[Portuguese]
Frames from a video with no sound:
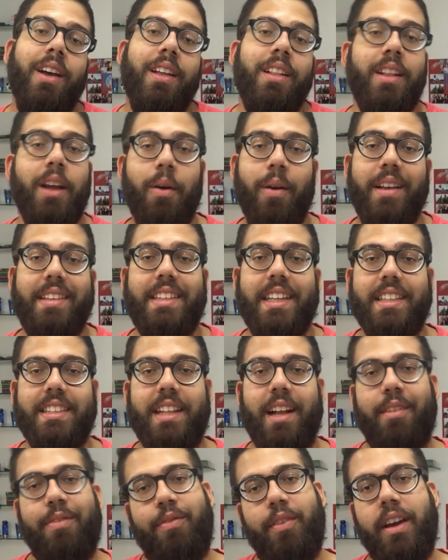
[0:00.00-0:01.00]
Não é
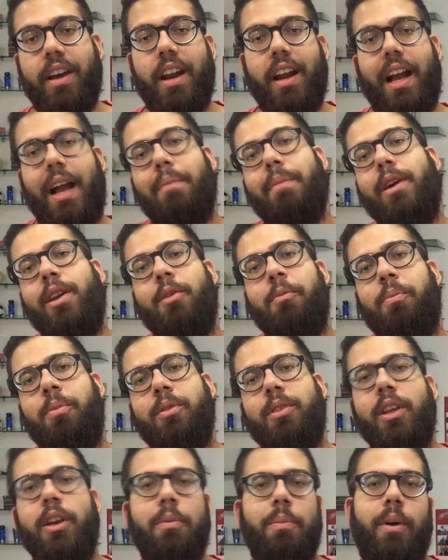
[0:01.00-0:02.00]
sexta-feira, acabei não
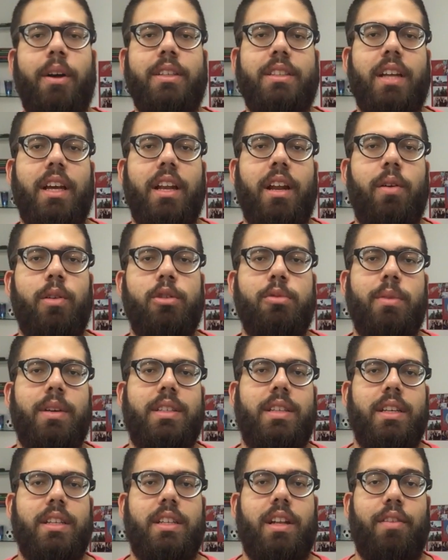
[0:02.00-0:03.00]
podendo postar na última
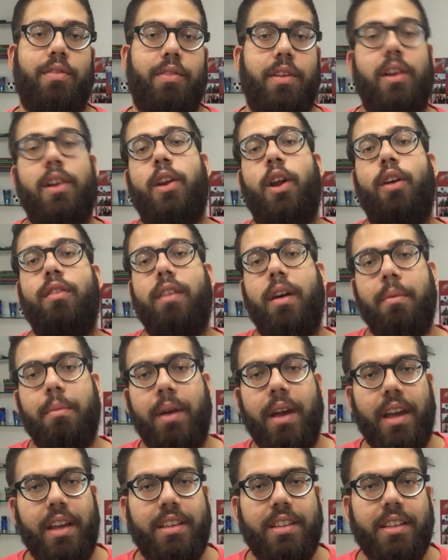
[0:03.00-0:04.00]
sexta-feira
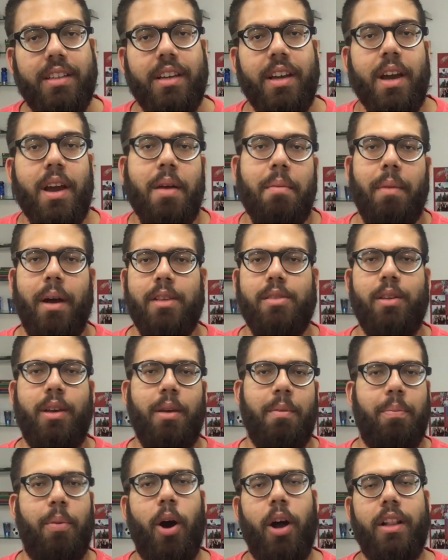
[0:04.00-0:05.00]
novamente, mas o que
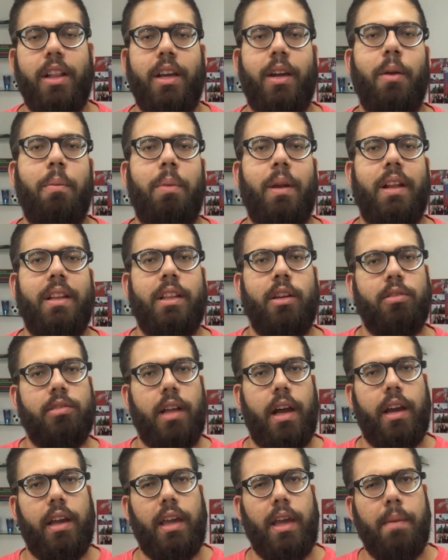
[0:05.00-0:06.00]
importa é que o plantão
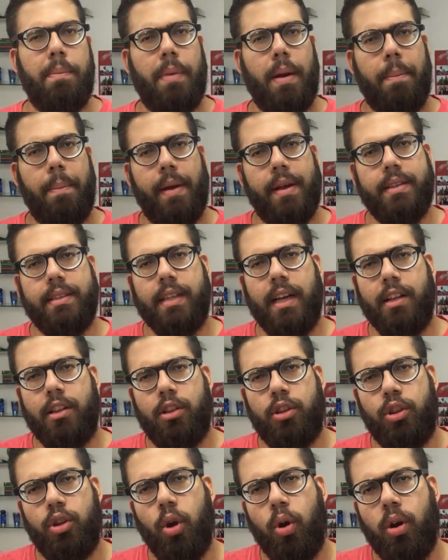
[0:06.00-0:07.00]
tá aqui para passar
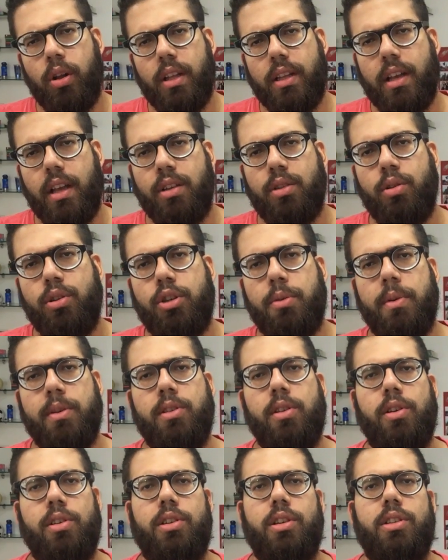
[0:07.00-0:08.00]
todas as últimas
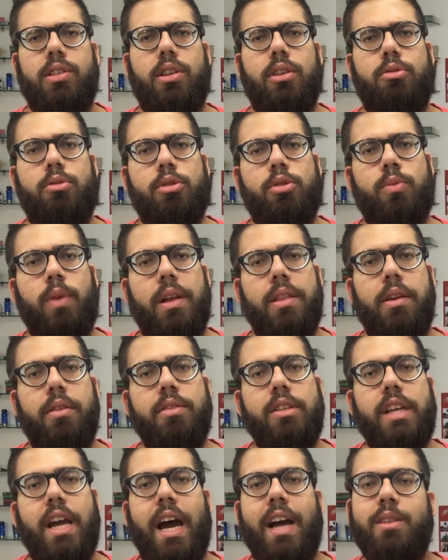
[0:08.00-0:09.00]
notícias do Esquadrão
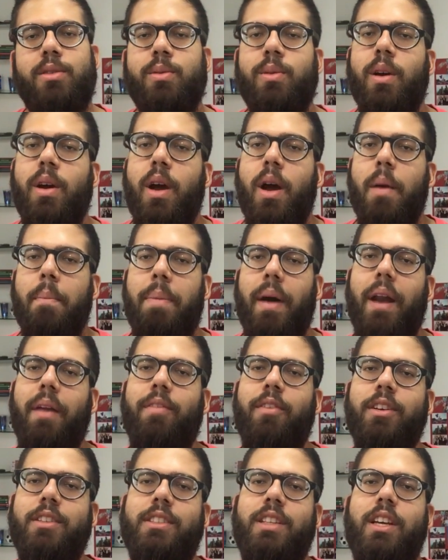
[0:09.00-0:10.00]
de Aço para
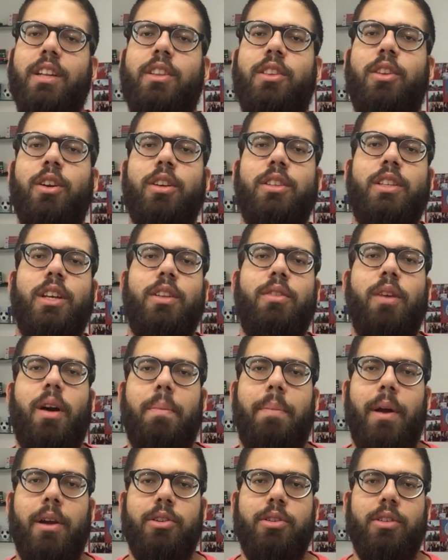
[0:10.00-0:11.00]
você, torcedor
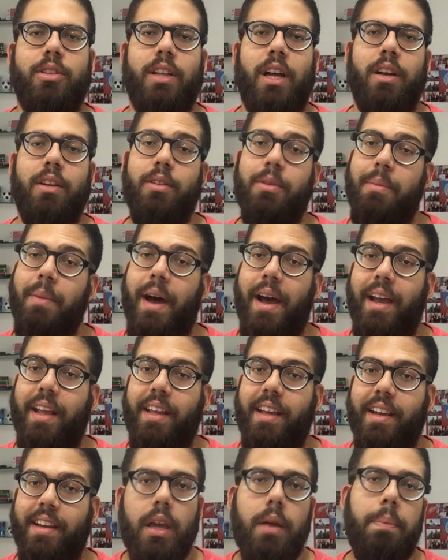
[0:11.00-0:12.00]
apaixonado do
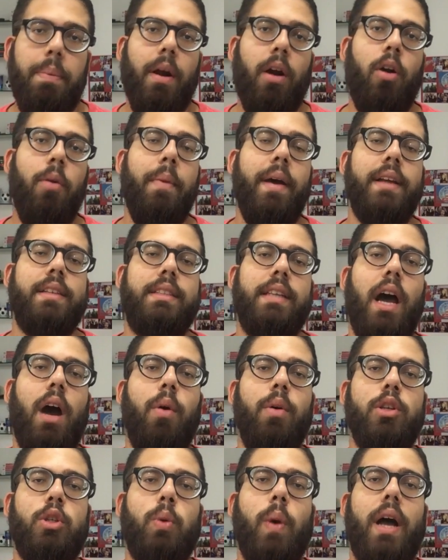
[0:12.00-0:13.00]
Bahia. E para começar,
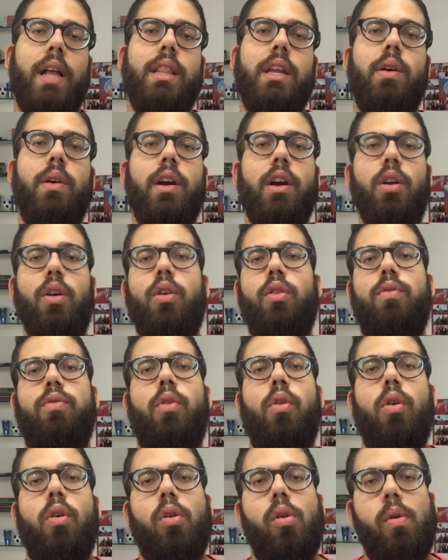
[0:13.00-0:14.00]
o Esquadrão
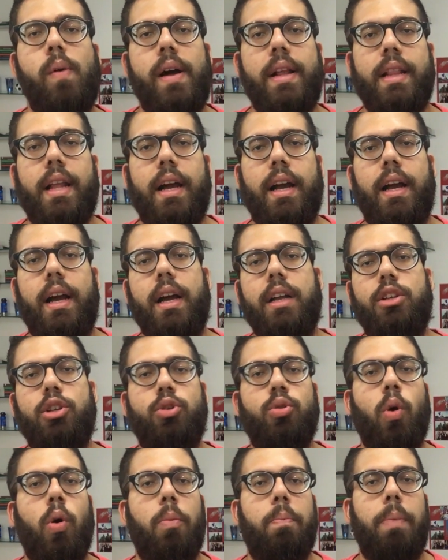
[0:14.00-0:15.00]
renovou com o atacante
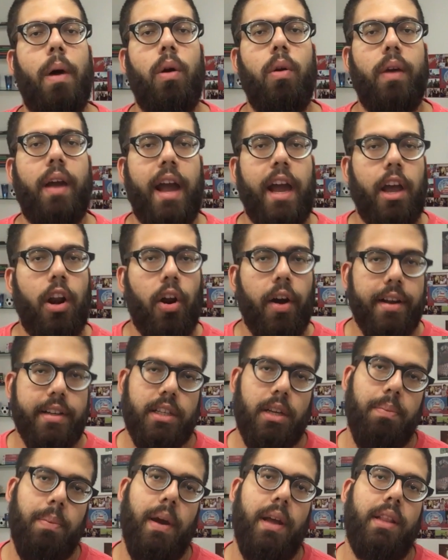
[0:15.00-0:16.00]
João Paulo Queiroz,
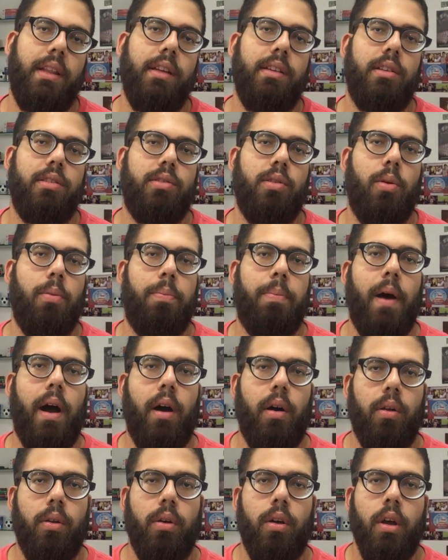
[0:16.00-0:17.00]
que pertence a São
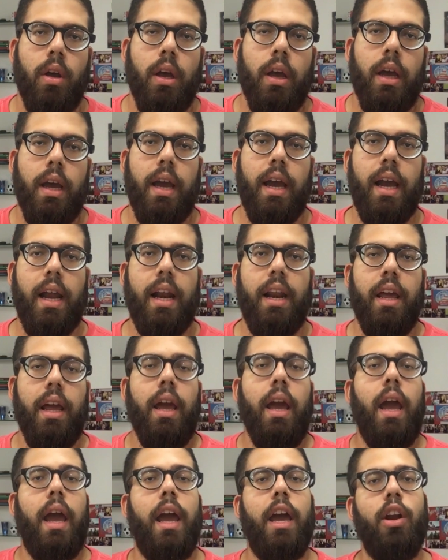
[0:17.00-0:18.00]
Paulo ele
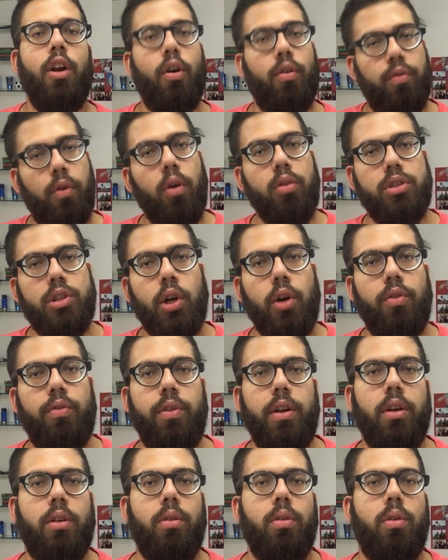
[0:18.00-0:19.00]
renovou seu
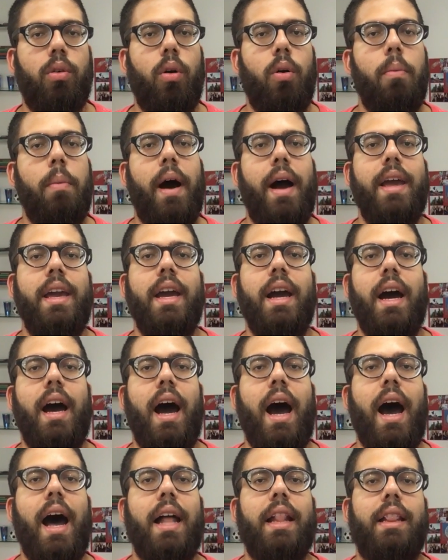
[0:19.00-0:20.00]
vínculo com o Bahia
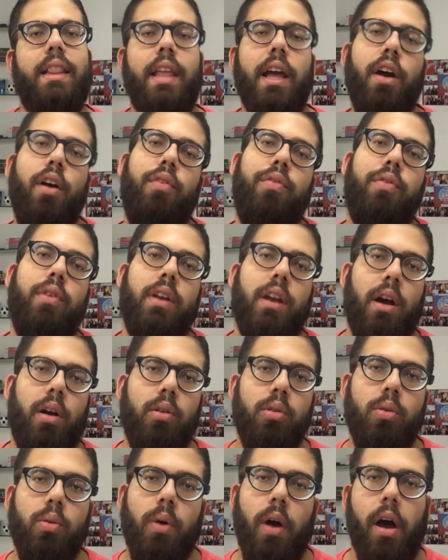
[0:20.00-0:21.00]
até o final
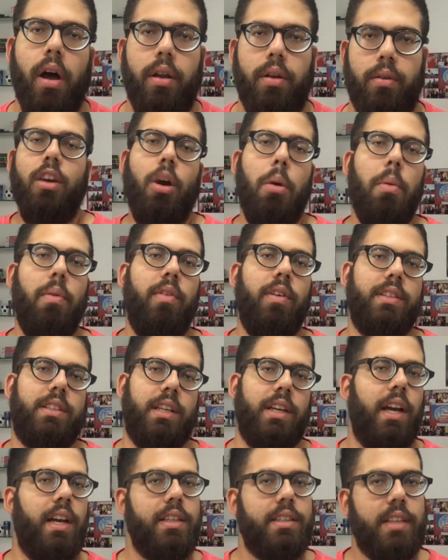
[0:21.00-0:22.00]
do ano. E como
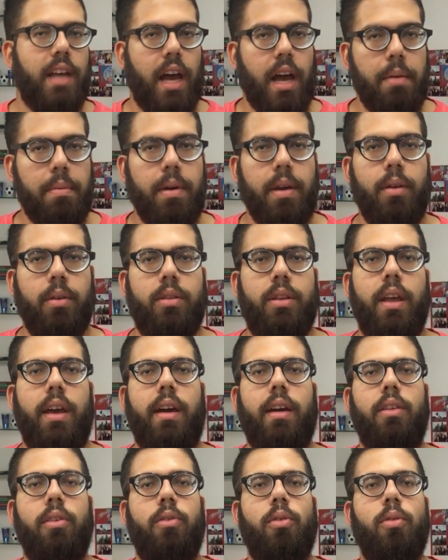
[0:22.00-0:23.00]
vocês já sabem, o
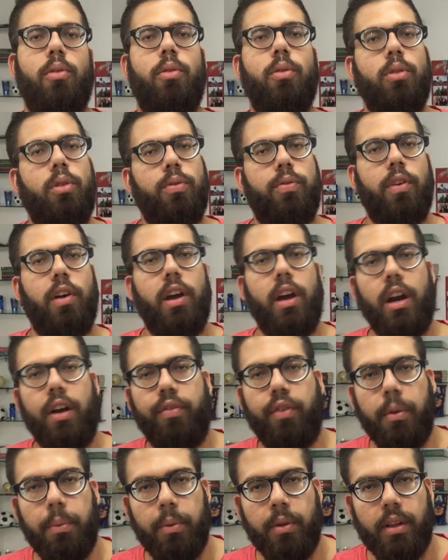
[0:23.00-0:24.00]
técnico Guto Ferreira
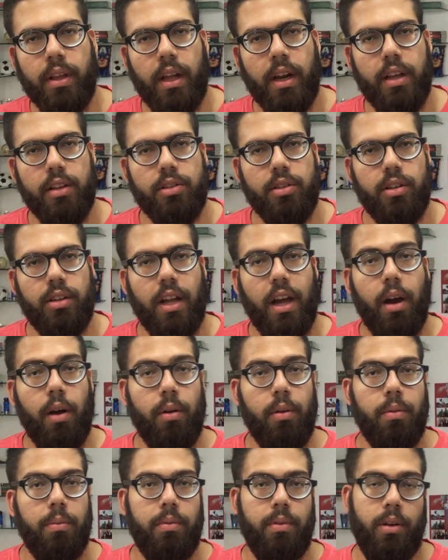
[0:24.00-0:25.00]
foi para o
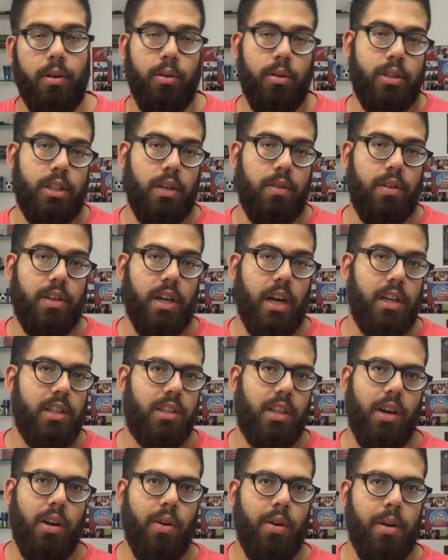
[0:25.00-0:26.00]
Internacional, inclusive já
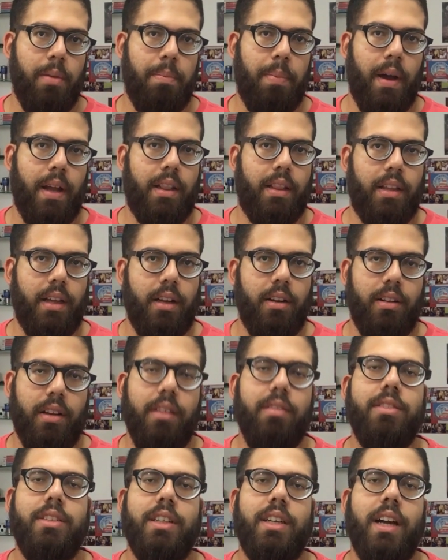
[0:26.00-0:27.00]
estreou empatando
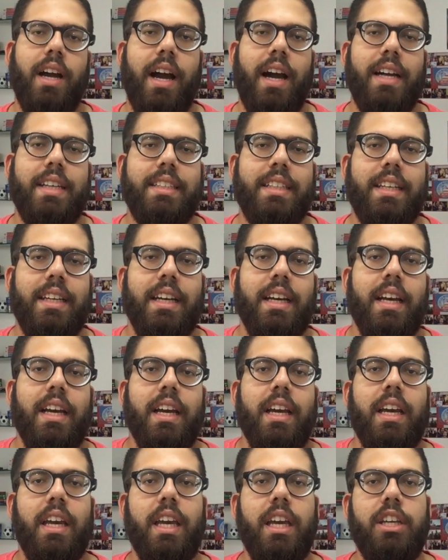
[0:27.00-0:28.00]
dentro de casa,
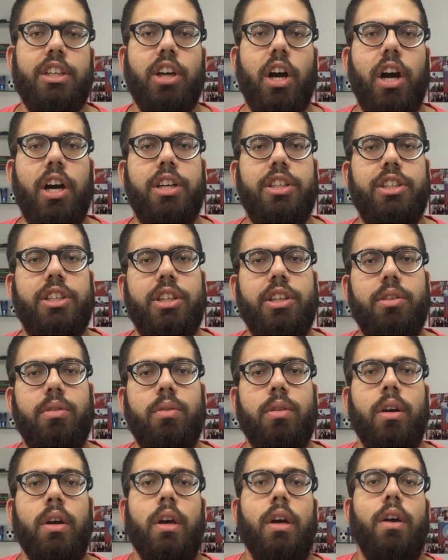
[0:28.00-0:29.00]
e
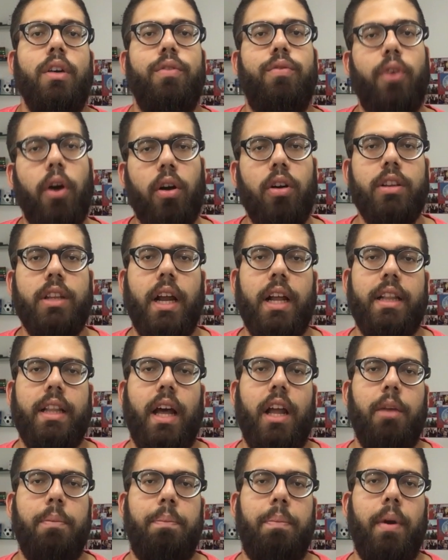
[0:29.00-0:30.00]
Jorginho foi
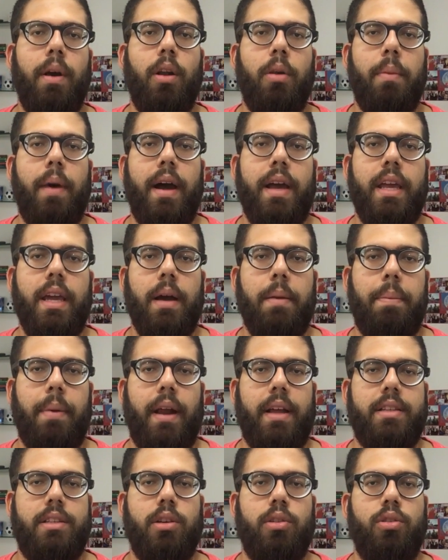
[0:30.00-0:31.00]
contratado pelo Bahia
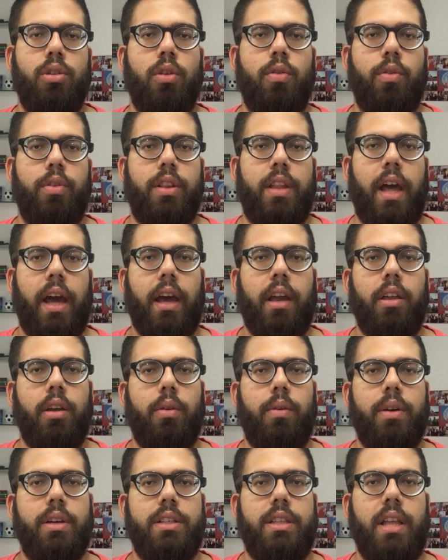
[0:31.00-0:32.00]
para ser o novo
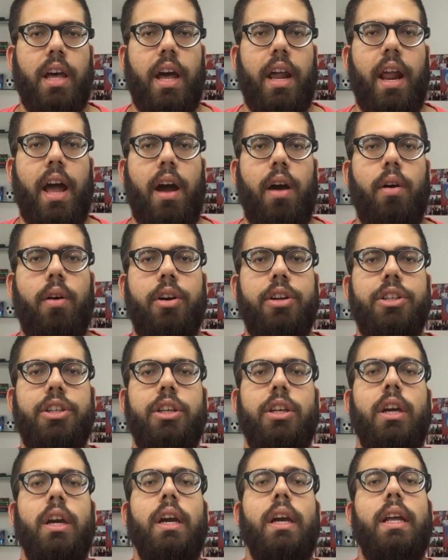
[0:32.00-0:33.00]
técnico e estreará
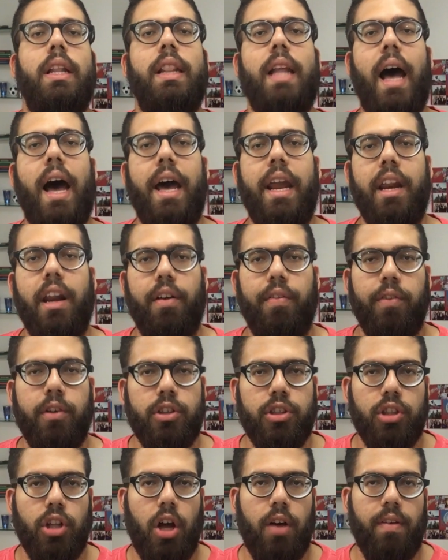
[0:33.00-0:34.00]
hoje na Arena
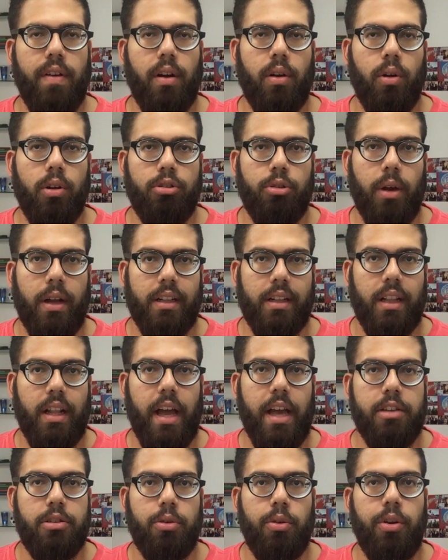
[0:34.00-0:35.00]
Fonte Nova contra o
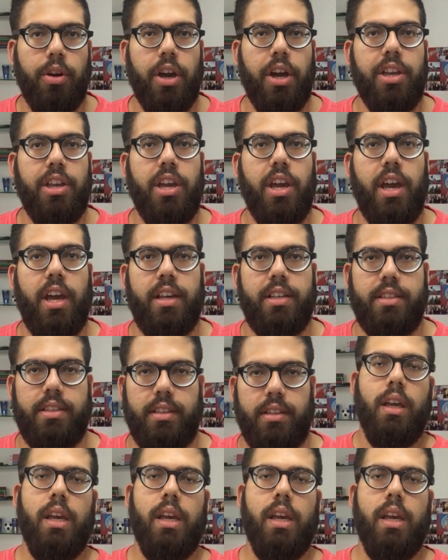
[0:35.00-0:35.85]
Atlético Goianiense.